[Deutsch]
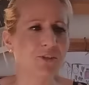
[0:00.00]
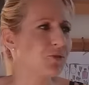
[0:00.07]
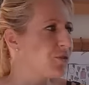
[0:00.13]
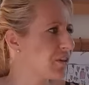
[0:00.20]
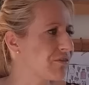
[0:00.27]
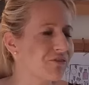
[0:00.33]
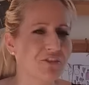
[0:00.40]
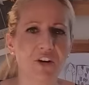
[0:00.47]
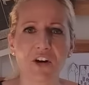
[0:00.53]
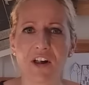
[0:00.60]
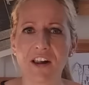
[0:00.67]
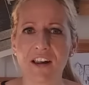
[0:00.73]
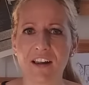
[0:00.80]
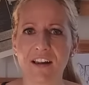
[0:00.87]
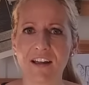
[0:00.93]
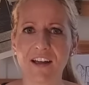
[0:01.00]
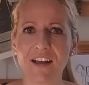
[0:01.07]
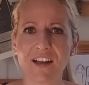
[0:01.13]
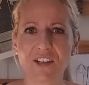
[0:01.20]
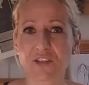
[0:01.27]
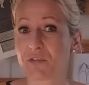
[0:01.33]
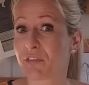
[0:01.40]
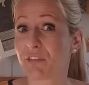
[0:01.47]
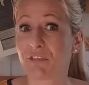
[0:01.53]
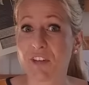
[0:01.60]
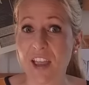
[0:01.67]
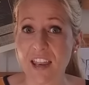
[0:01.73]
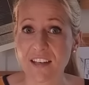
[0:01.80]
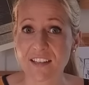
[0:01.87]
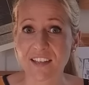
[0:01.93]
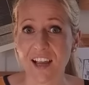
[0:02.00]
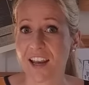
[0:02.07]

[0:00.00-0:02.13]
Küche voll, zu viel Fett,